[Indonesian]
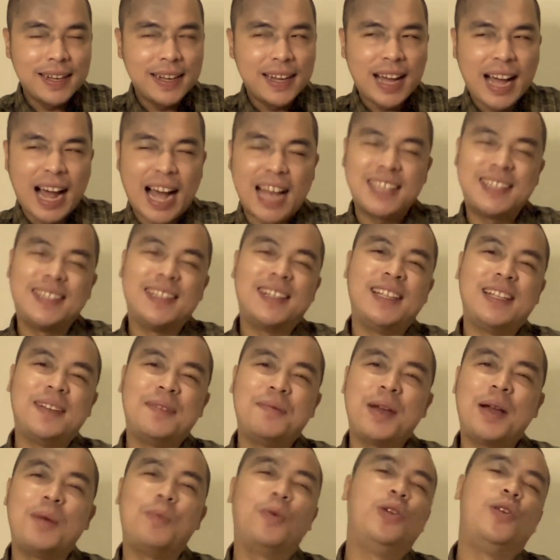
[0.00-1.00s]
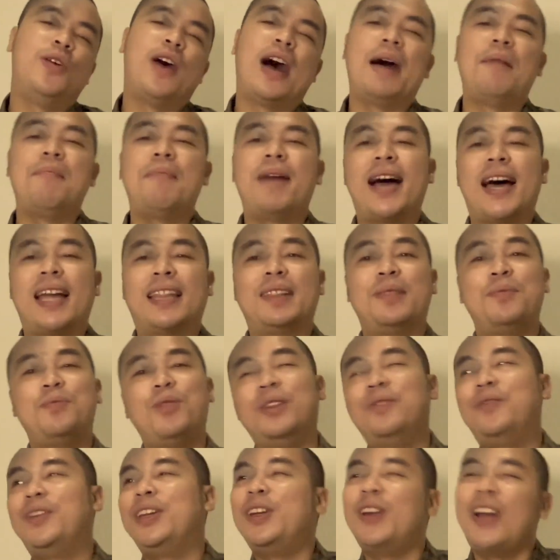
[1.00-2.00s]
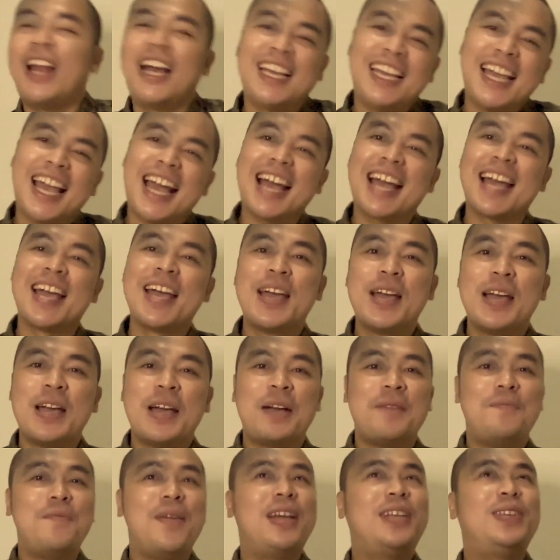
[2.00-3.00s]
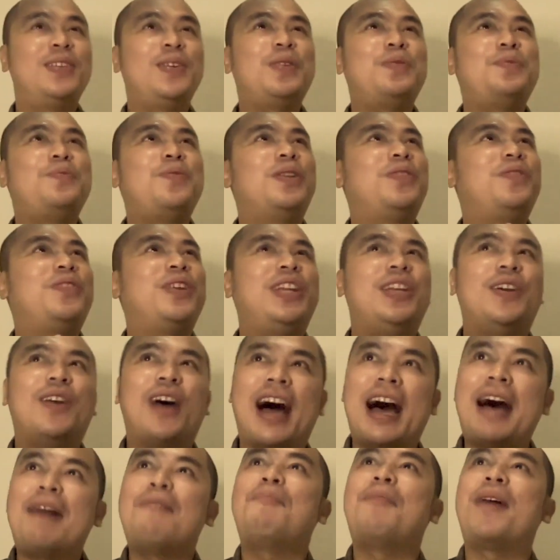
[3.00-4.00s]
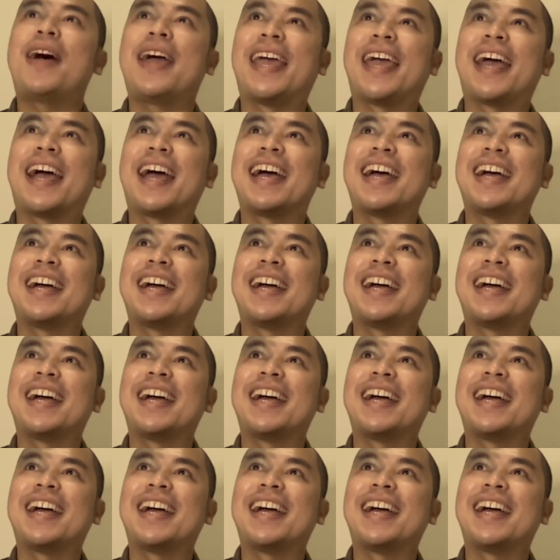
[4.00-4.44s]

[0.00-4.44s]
Hasilnya mah bodoh amat. Buat video lagi ah. Besok buat video apa ya?